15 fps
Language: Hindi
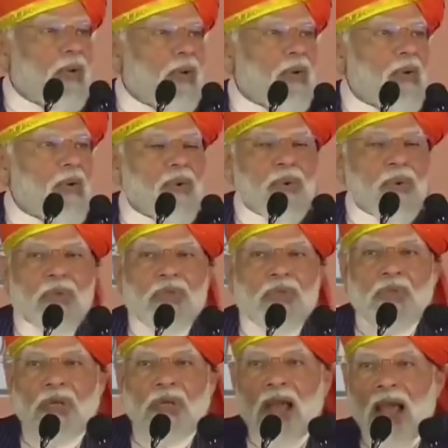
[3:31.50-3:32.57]
के लोगों को
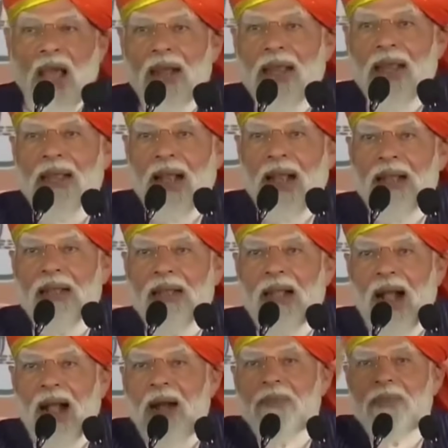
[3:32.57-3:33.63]
चिढ़ाने का
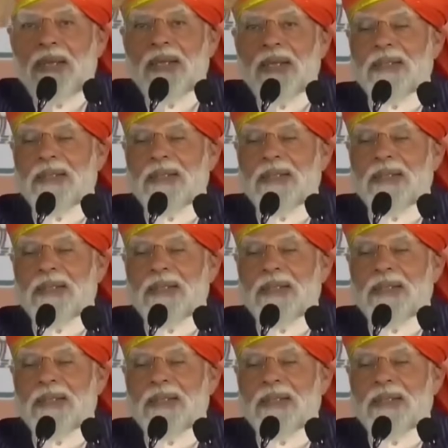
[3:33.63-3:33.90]
काम